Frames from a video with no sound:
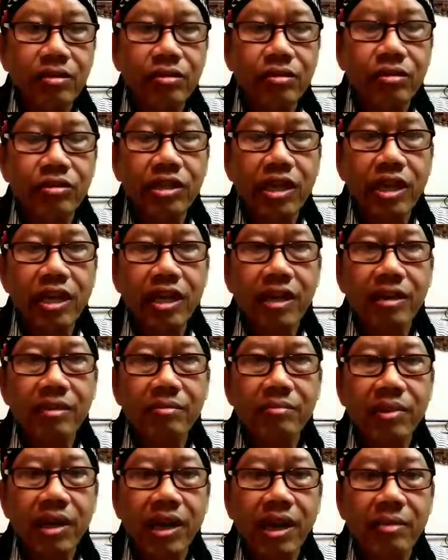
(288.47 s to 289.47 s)
Usahlah
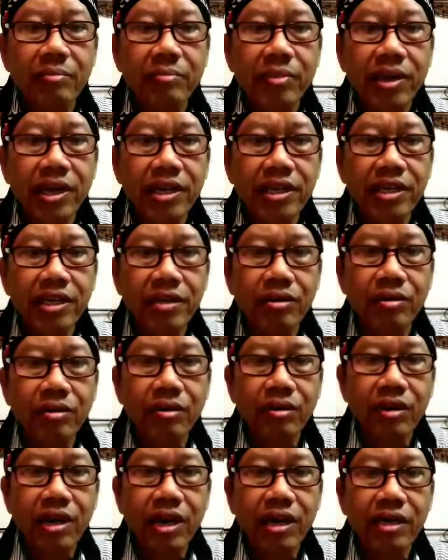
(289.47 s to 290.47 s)
melabeli
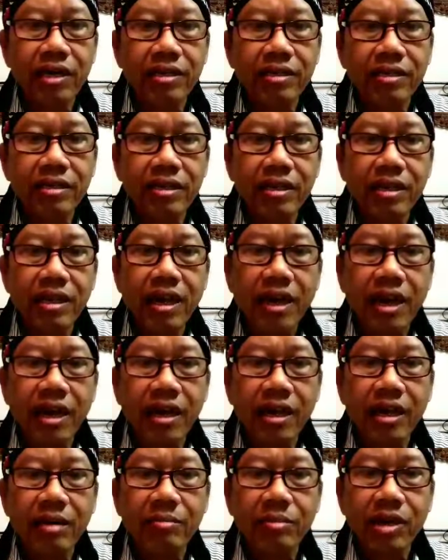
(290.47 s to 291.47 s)
orang
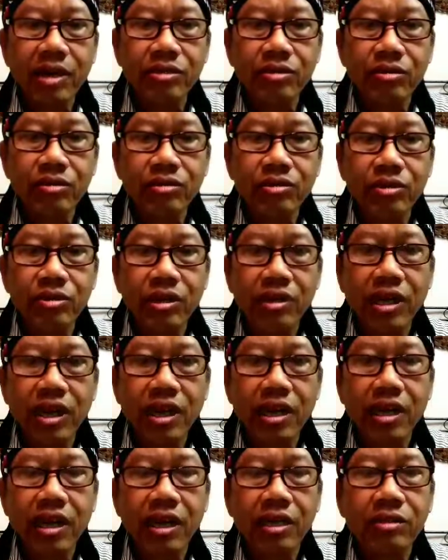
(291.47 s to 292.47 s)
akan masuk
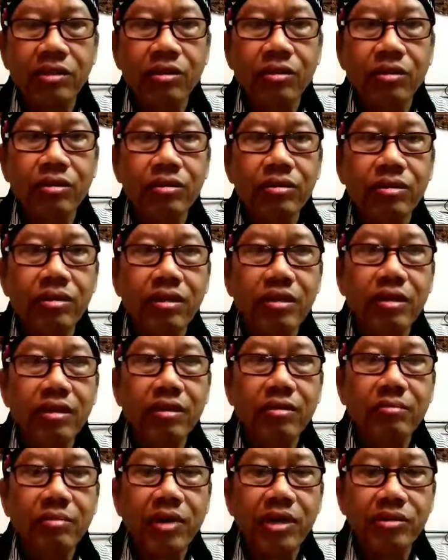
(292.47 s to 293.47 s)
surga atau
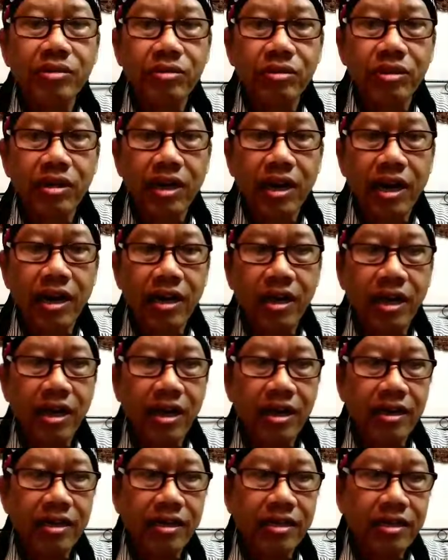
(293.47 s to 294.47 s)
masuk
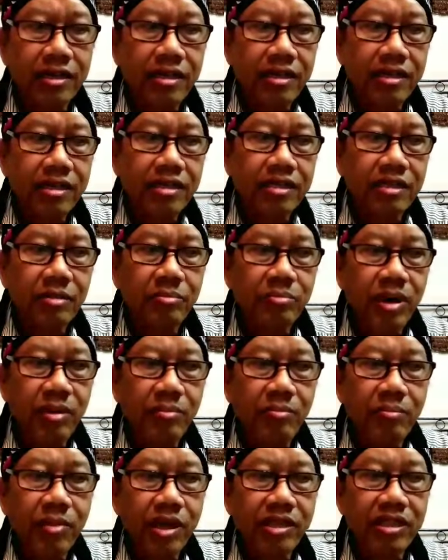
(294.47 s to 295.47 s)
neraka,
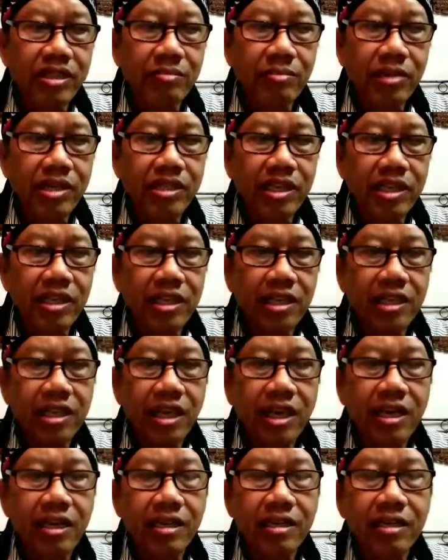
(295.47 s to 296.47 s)
sebab masing-masing
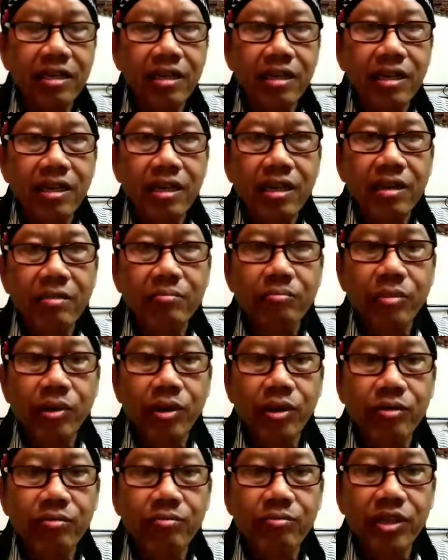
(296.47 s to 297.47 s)
kita
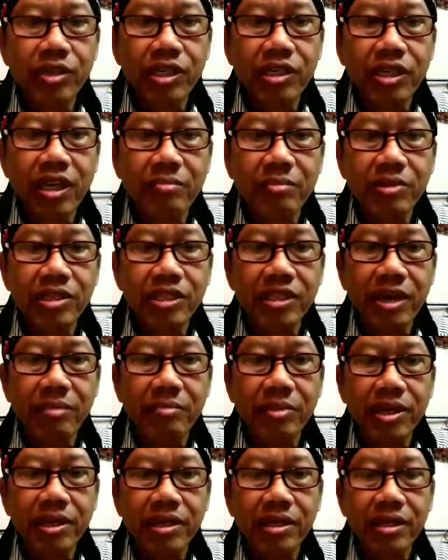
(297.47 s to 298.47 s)
belum bisa
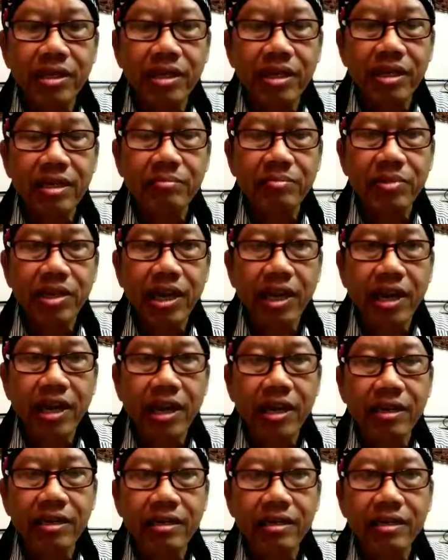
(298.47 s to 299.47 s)
menjamin
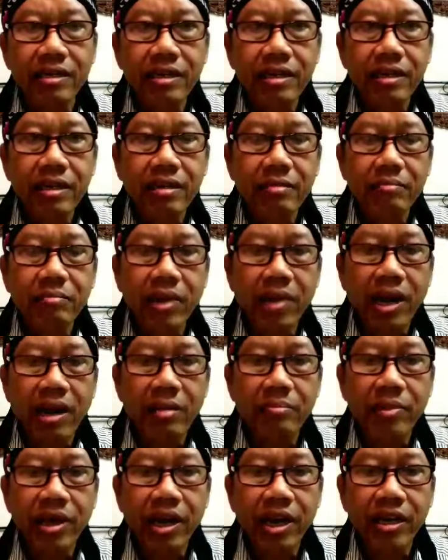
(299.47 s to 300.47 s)
kebenaran
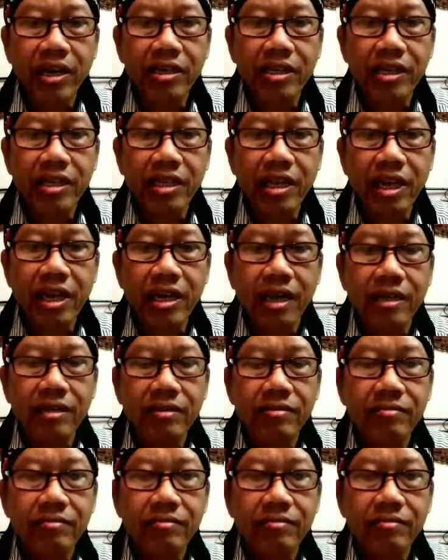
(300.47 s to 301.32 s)
pelabelan kita.